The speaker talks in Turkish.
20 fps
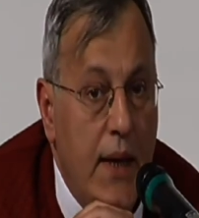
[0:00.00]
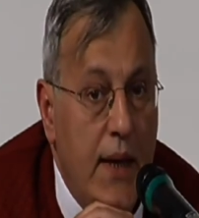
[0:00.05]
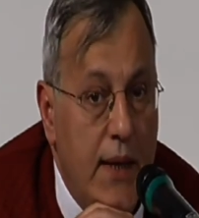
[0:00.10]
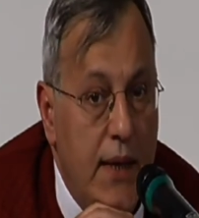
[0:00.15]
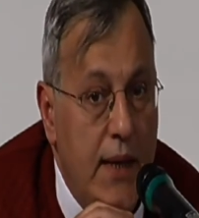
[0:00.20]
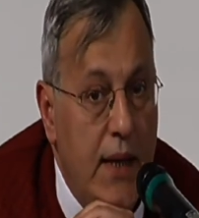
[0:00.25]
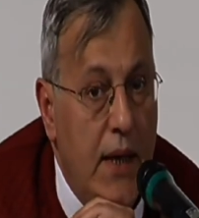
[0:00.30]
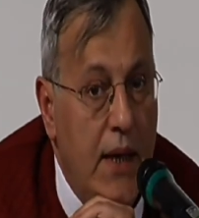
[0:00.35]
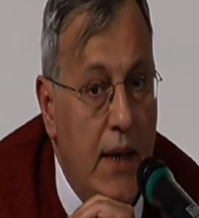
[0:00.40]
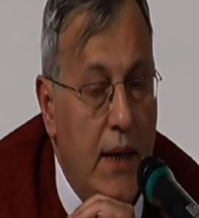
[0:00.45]

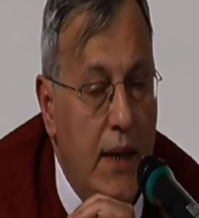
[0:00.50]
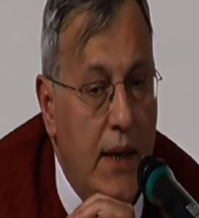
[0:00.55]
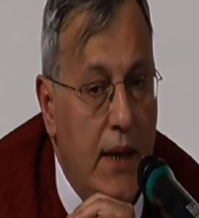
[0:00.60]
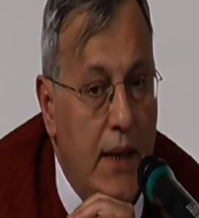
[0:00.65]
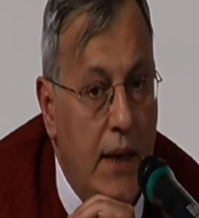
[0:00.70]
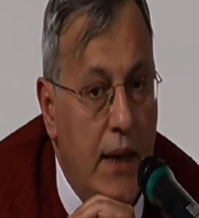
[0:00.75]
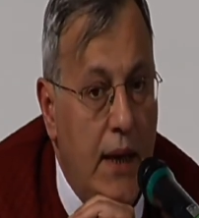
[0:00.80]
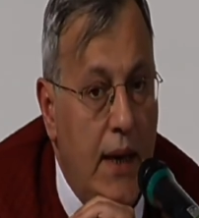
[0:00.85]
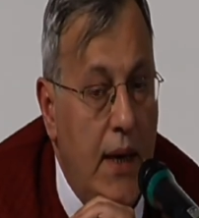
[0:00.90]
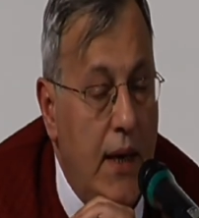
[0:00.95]
Yine
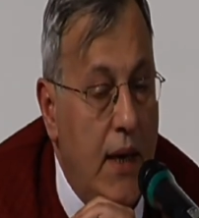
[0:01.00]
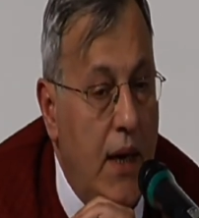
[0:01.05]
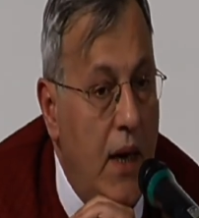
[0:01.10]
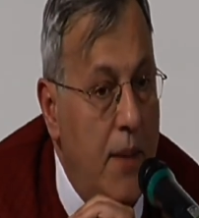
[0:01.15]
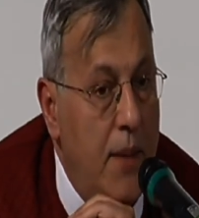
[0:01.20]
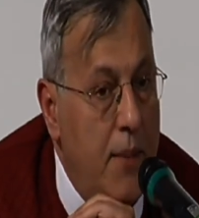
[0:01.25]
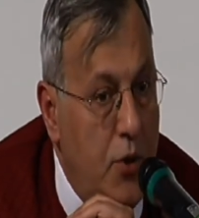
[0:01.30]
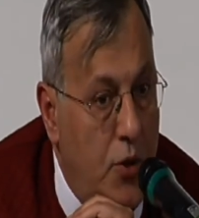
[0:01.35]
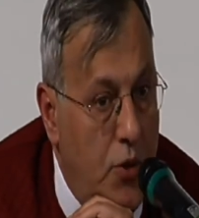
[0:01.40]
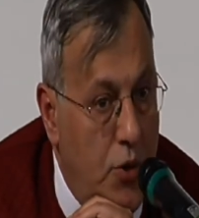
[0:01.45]

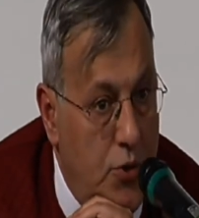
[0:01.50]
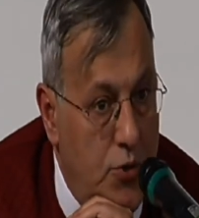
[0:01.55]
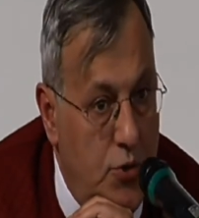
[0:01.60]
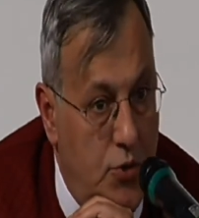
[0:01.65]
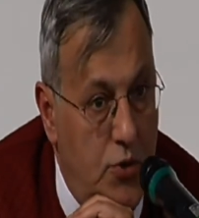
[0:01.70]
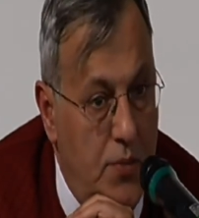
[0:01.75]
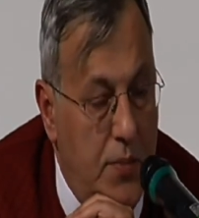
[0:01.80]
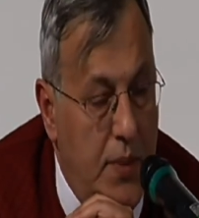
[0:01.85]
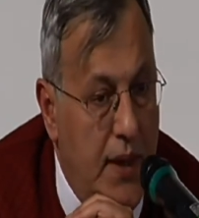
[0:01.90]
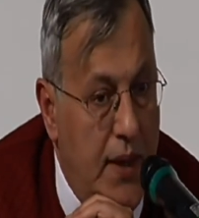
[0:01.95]
El-Gabe
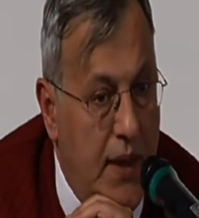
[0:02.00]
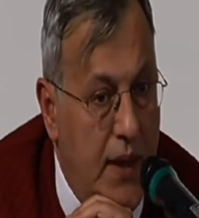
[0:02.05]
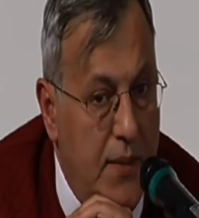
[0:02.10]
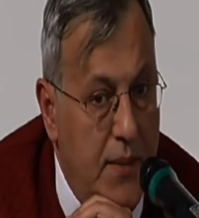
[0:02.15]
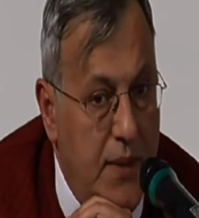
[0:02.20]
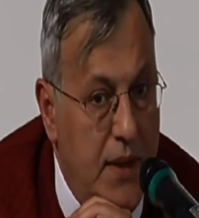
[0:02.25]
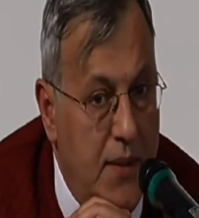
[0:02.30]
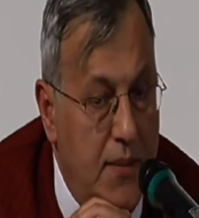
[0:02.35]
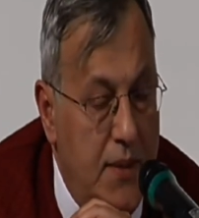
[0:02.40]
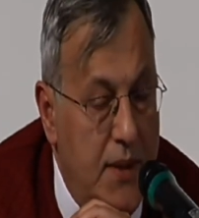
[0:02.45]
korusu
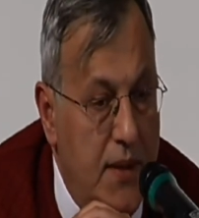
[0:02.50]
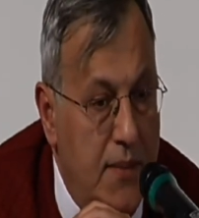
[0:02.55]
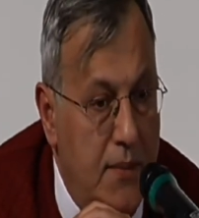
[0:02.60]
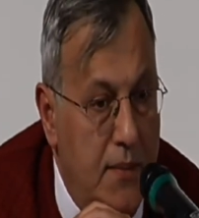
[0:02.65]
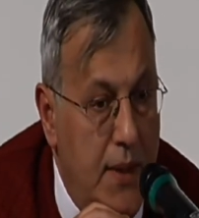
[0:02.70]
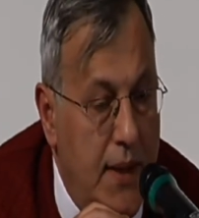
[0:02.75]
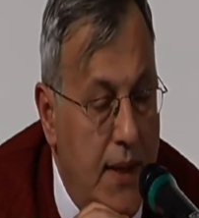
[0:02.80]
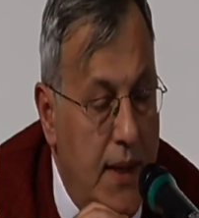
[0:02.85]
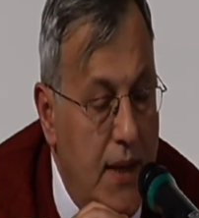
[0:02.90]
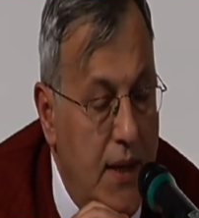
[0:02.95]
peygamberimizin
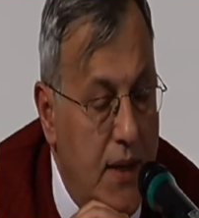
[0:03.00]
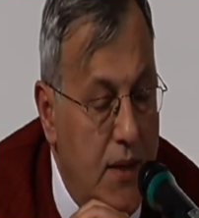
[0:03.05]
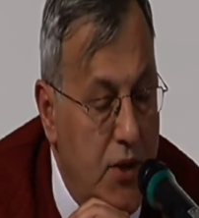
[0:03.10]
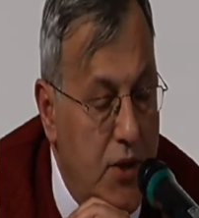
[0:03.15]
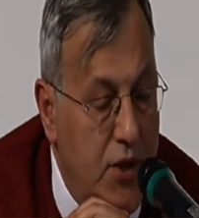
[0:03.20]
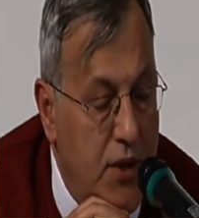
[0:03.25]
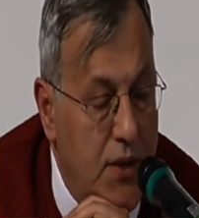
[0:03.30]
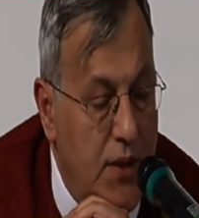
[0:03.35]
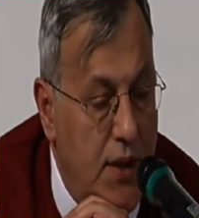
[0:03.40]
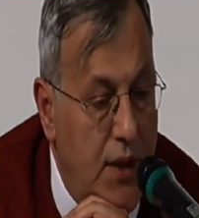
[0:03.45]
Medine
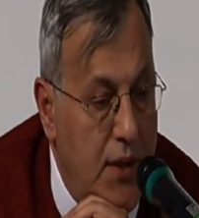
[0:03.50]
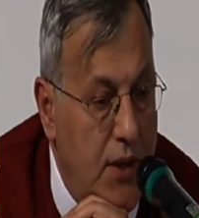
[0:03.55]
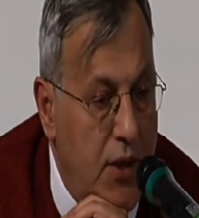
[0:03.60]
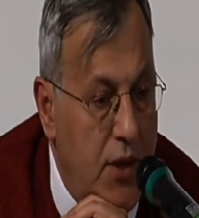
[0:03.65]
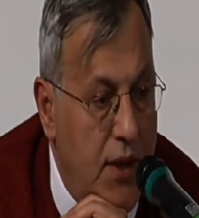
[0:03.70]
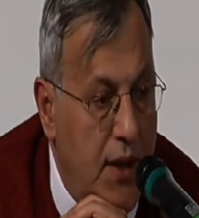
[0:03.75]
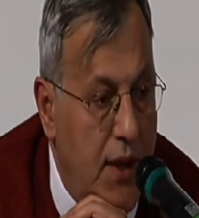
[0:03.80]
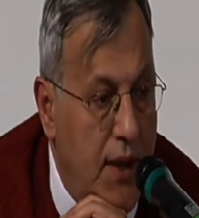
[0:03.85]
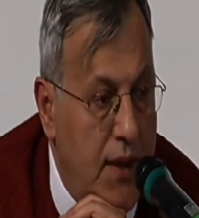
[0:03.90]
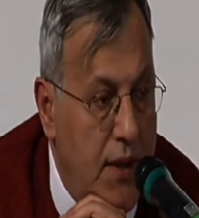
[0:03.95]
dışında
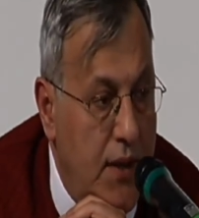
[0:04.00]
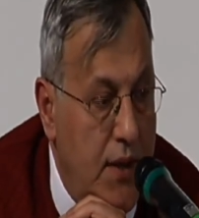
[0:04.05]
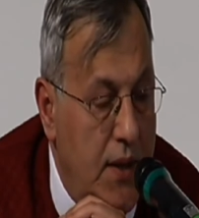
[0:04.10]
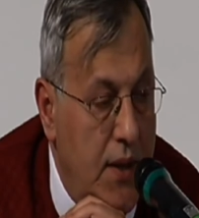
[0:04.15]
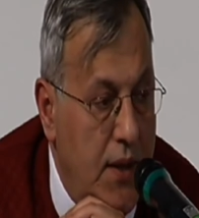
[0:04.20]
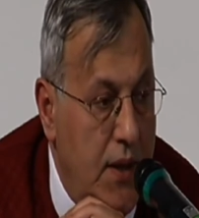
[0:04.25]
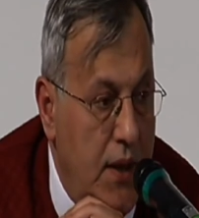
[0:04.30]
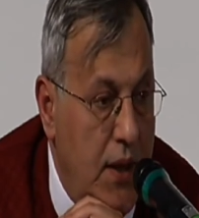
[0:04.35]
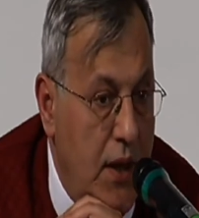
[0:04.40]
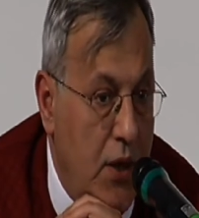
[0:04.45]
inşa
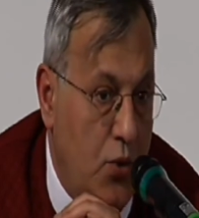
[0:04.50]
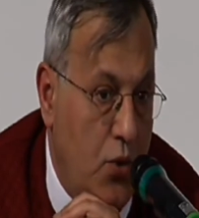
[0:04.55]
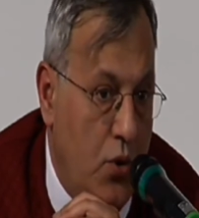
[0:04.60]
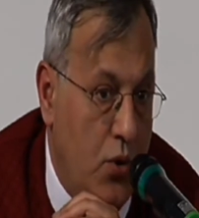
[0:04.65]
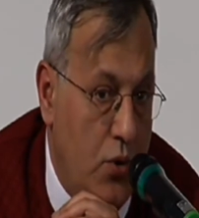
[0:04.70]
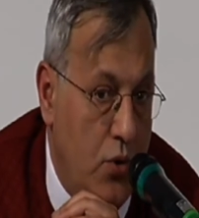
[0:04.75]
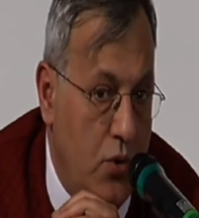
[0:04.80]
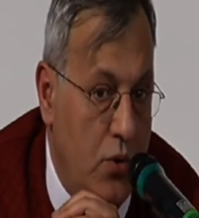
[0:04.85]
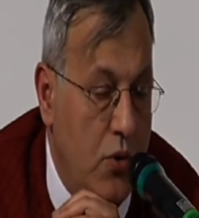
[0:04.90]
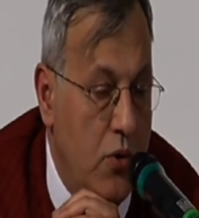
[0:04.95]
ettiği ilk
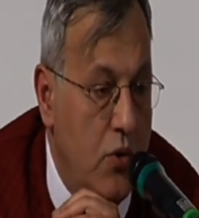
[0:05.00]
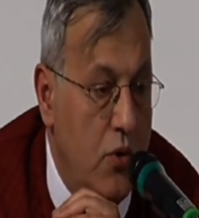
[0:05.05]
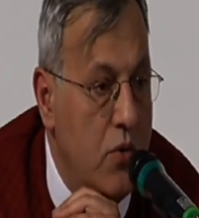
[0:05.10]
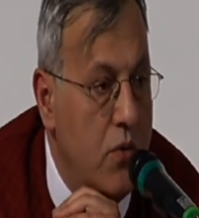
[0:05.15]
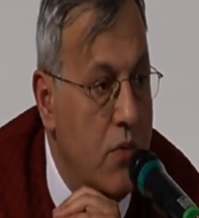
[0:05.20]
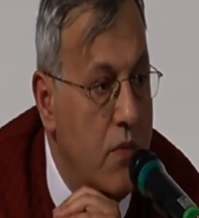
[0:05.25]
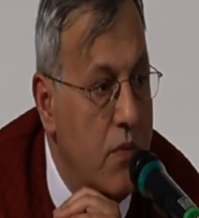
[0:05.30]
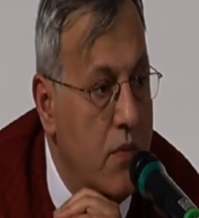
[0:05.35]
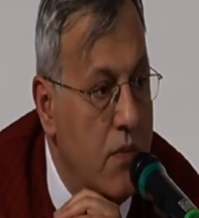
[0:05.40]
korudur.